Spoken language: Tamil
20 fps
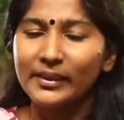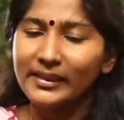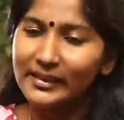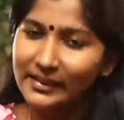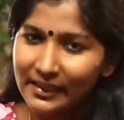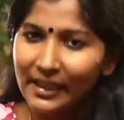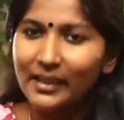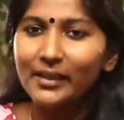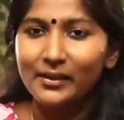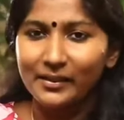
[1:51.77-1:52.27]

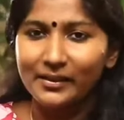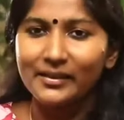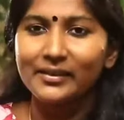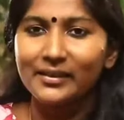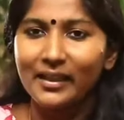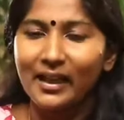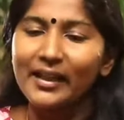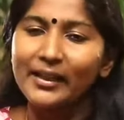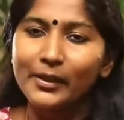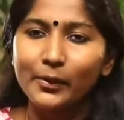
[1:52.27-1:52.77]
இதுதான்
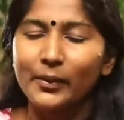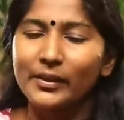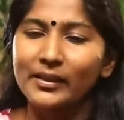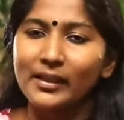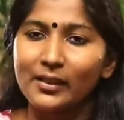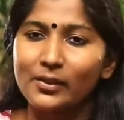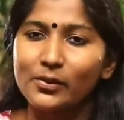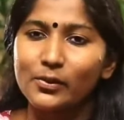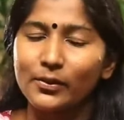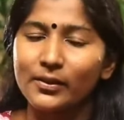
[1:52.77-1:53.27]

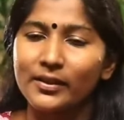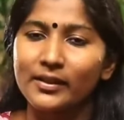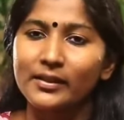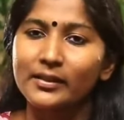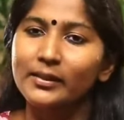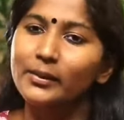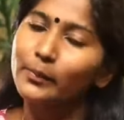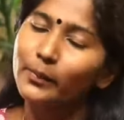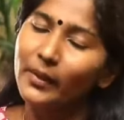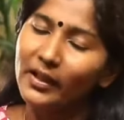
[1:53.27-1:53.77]
ஆயுர்வேதாவில்
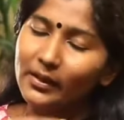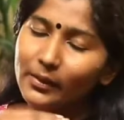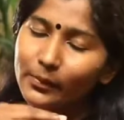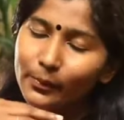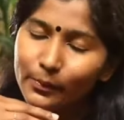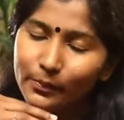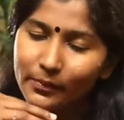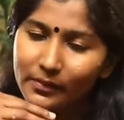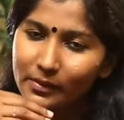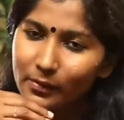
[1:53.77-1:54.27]
சொல்கிறது பட்
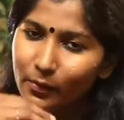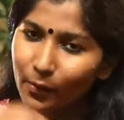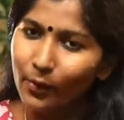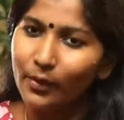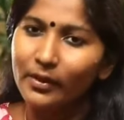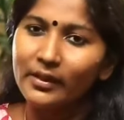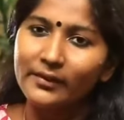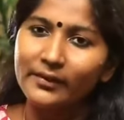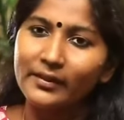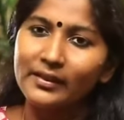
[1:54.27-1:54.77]

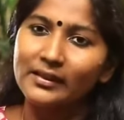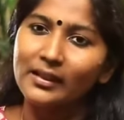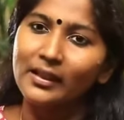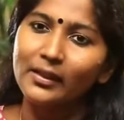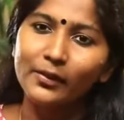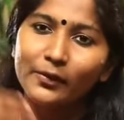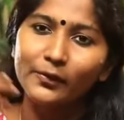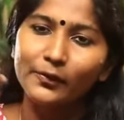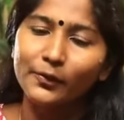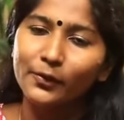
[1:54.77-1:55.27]
கோல்டு
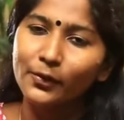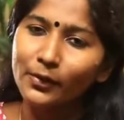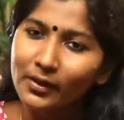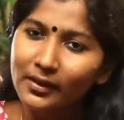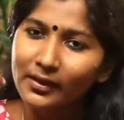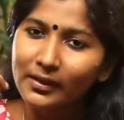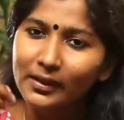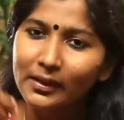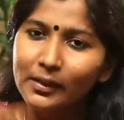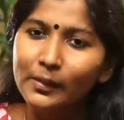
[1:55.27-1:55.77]
வந்தால்
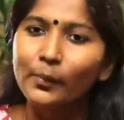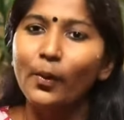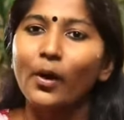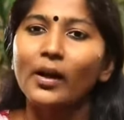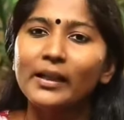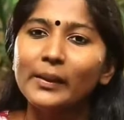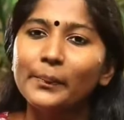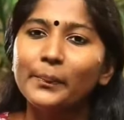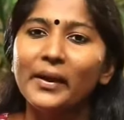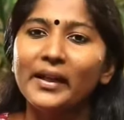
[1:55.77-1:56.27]
ஃபுல்
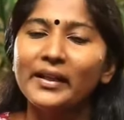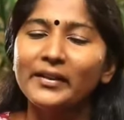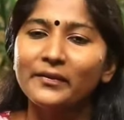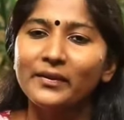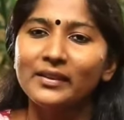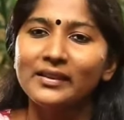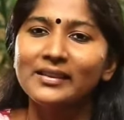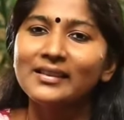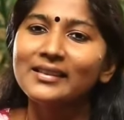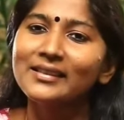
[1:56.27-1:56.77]
பாடி பெயின்
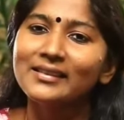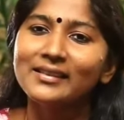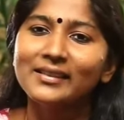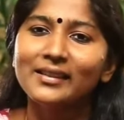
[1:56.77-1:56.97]
வந்து